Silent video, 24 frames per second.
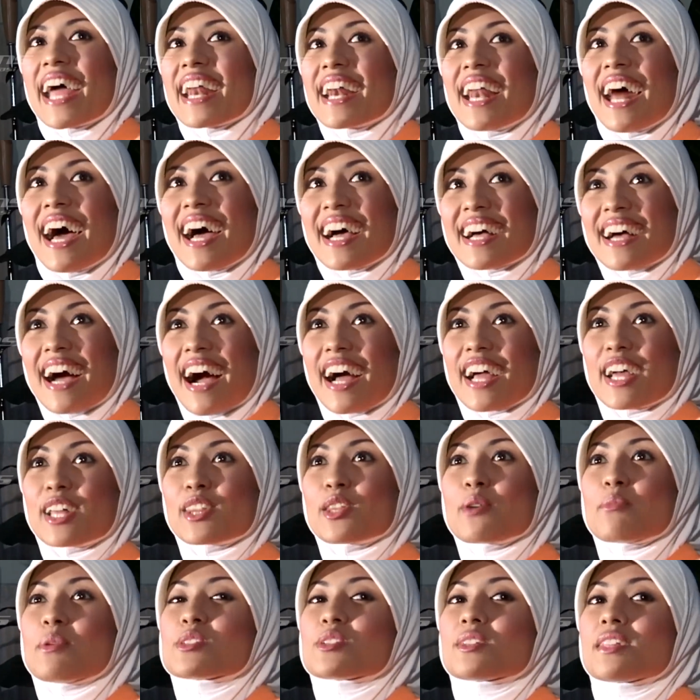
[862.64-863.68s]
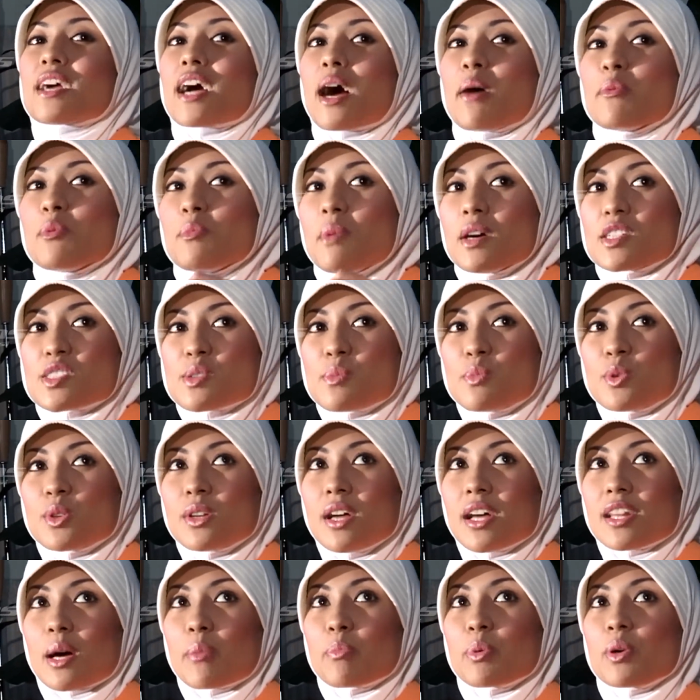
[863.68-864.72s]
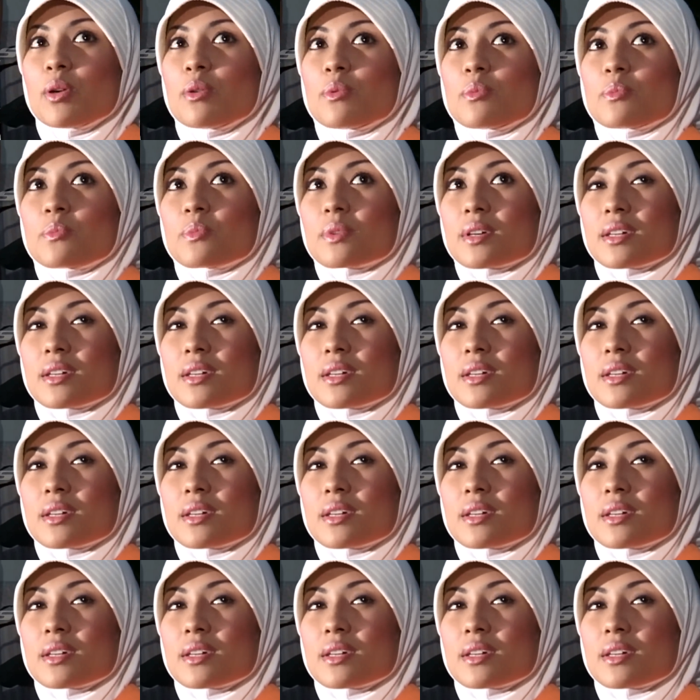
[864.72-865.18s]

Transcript: aku udah uh, main